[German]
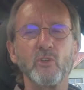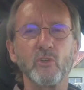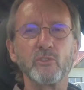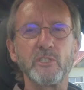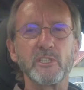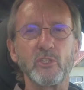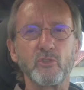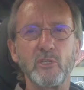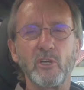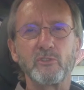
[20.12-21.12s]
Und hier ist
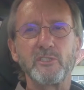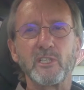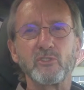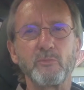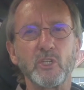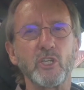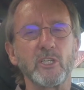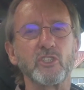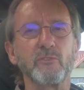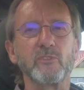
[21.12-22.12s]
natürlich auch dieser
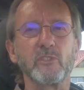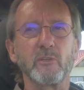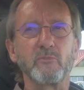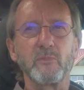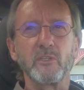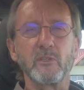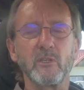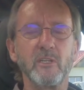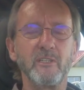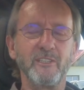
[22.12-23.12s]
Supercharger im Winter äh,
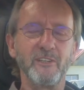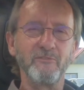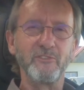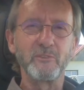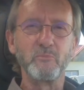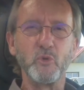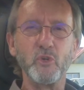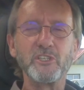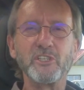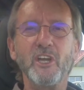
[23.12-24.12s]
in
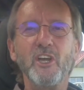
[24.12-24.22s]
Wittenburg.